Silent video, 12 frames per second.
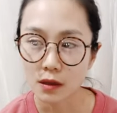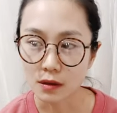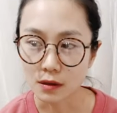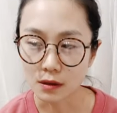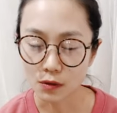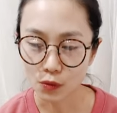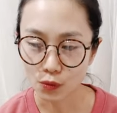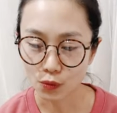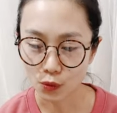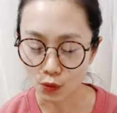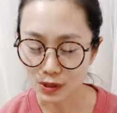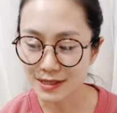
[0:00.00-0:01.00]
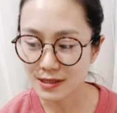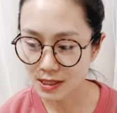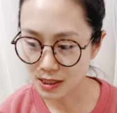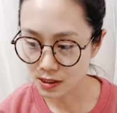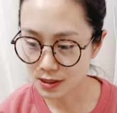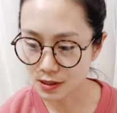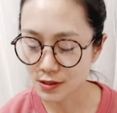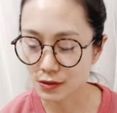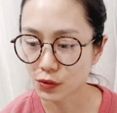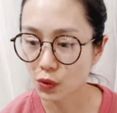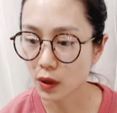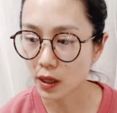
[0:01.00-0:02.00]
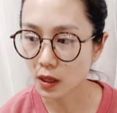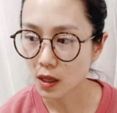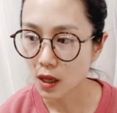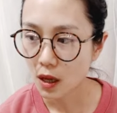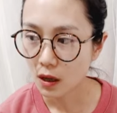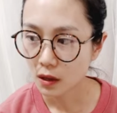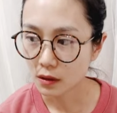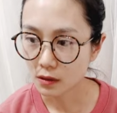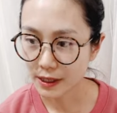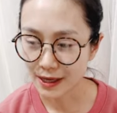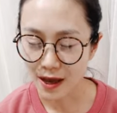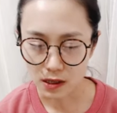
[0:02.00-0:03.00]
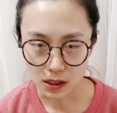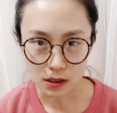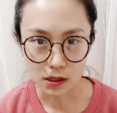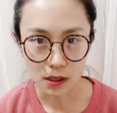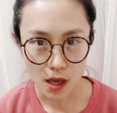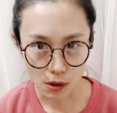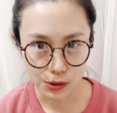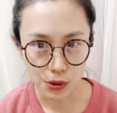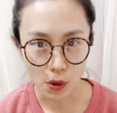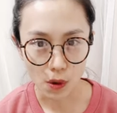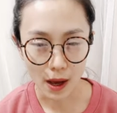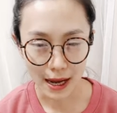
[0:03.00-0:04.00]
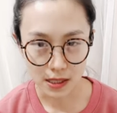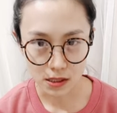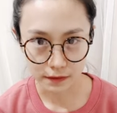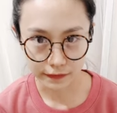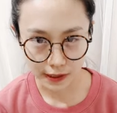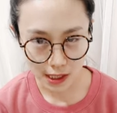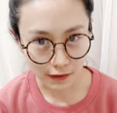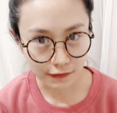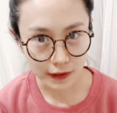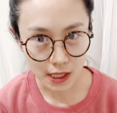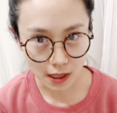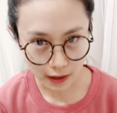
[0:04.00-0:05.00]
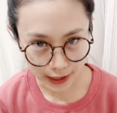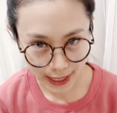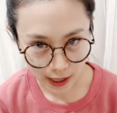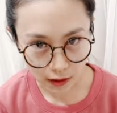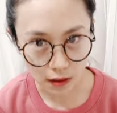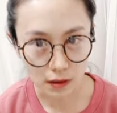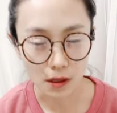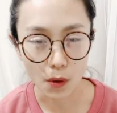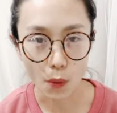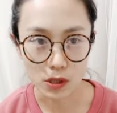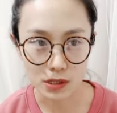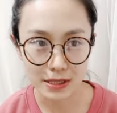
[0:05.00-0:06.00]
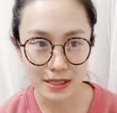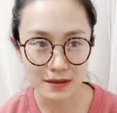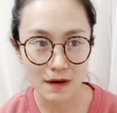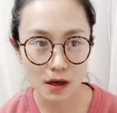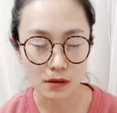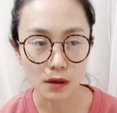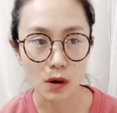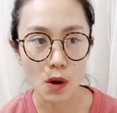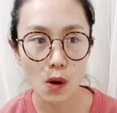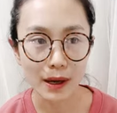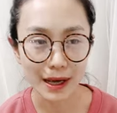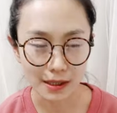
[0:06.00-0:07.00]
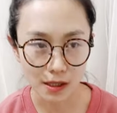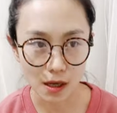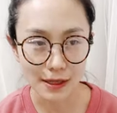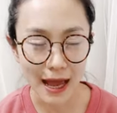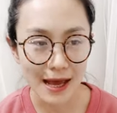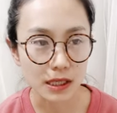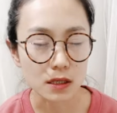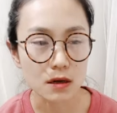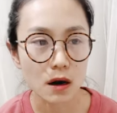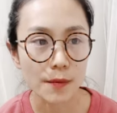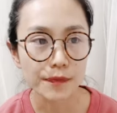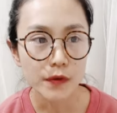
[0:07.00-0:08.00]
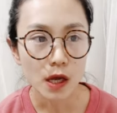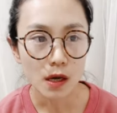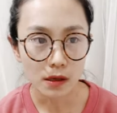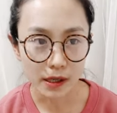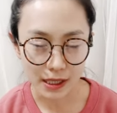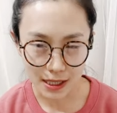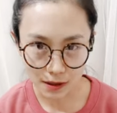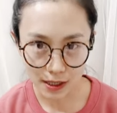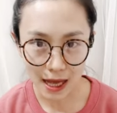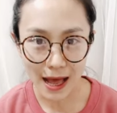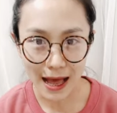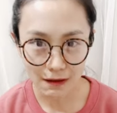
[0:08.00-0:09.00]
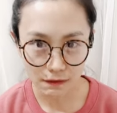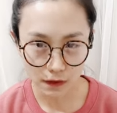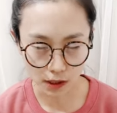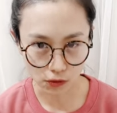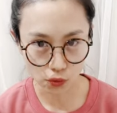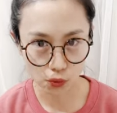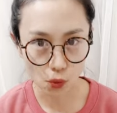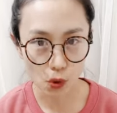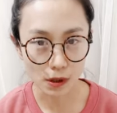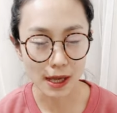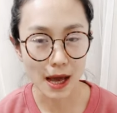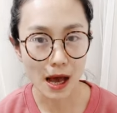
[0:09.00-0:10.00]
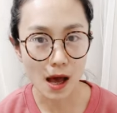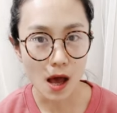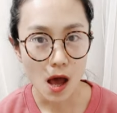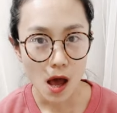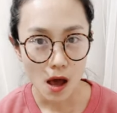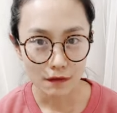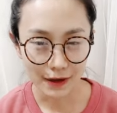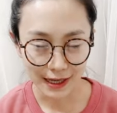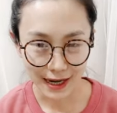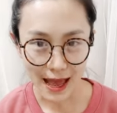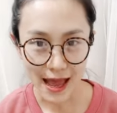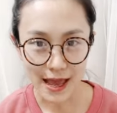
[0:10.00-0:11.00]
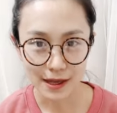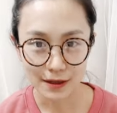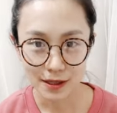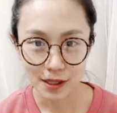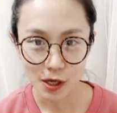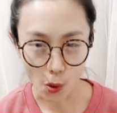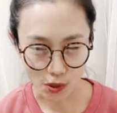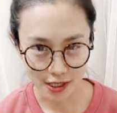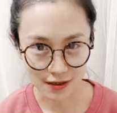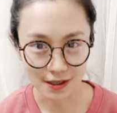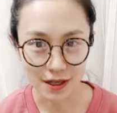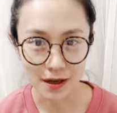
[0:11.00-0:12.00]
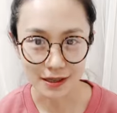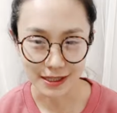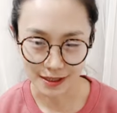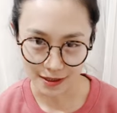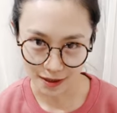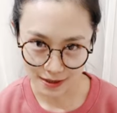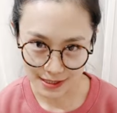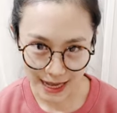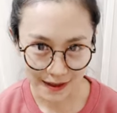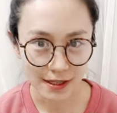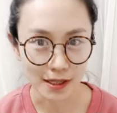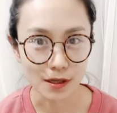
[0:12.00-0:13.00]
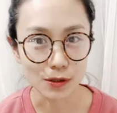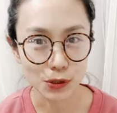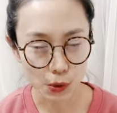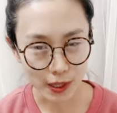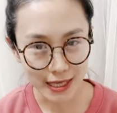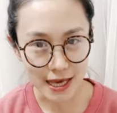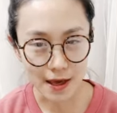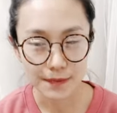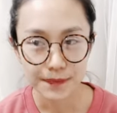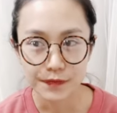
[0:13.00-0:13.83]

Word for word: 呃，我自己其实对领养人的要求还是非常非常的严格的，我是希望能够给到他一个可以让它安稳度过它未来。狗生的一个家庭，所以，